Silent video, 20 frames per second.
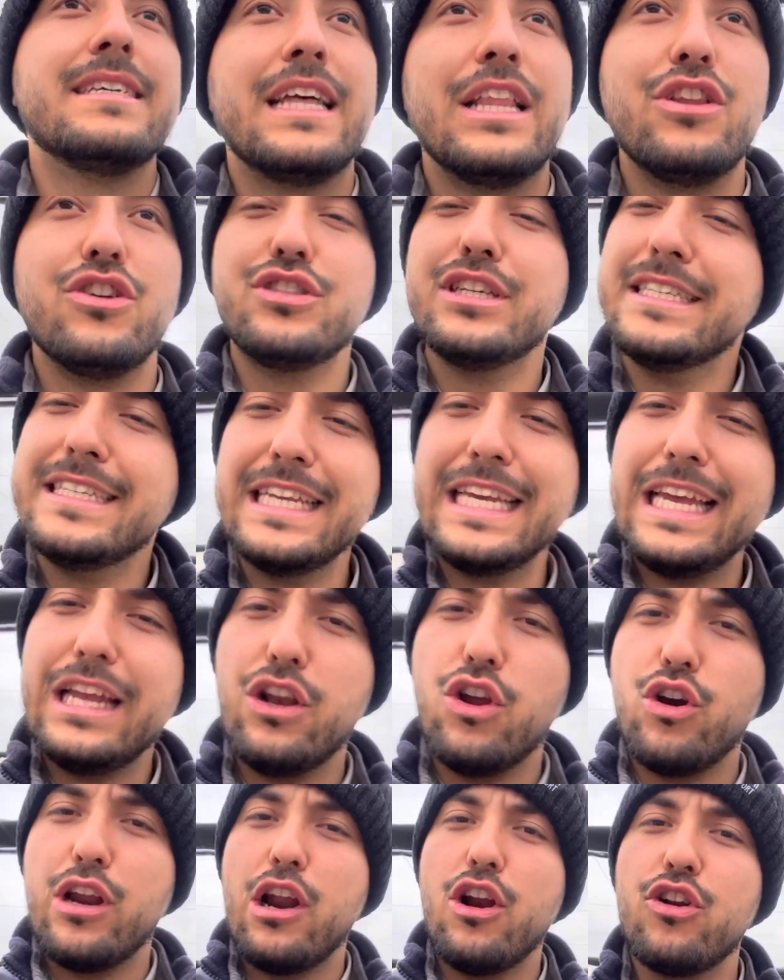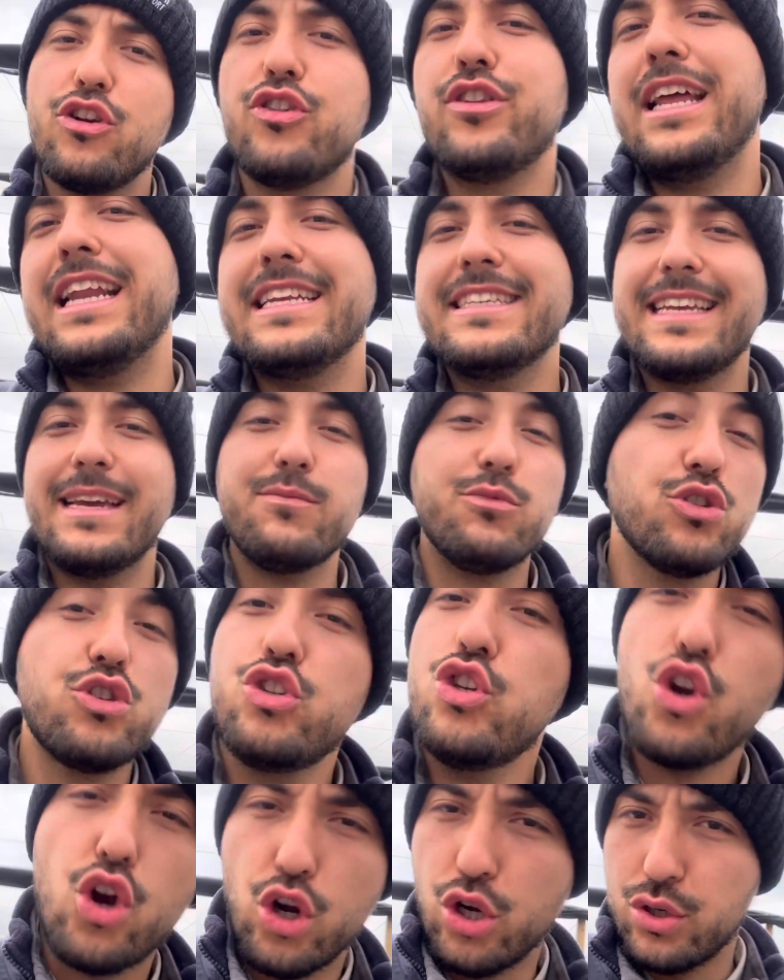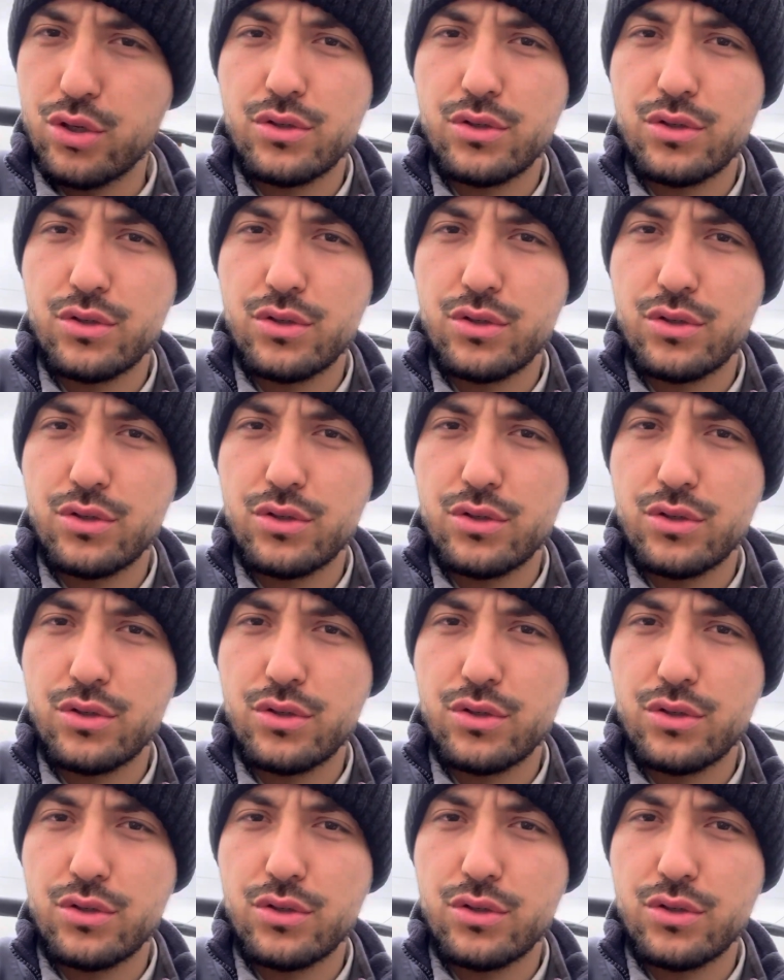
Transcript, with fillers: No sé si lograron notar esa emoción.